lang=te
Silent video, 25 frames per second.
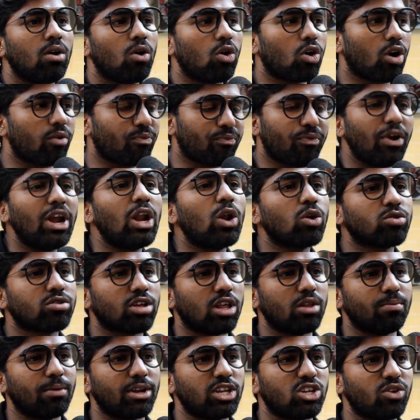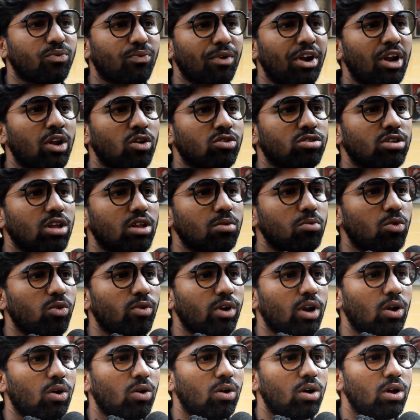ఒక ఫీల్ వస్తుంది మంచి ఫీల్ వస్తుంది
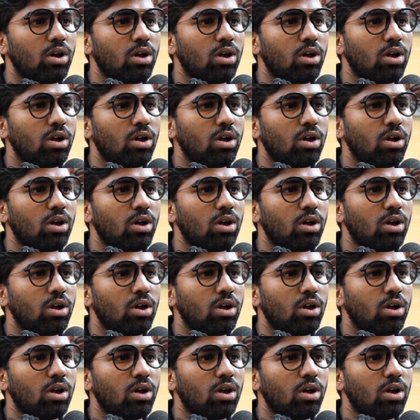మూవీలో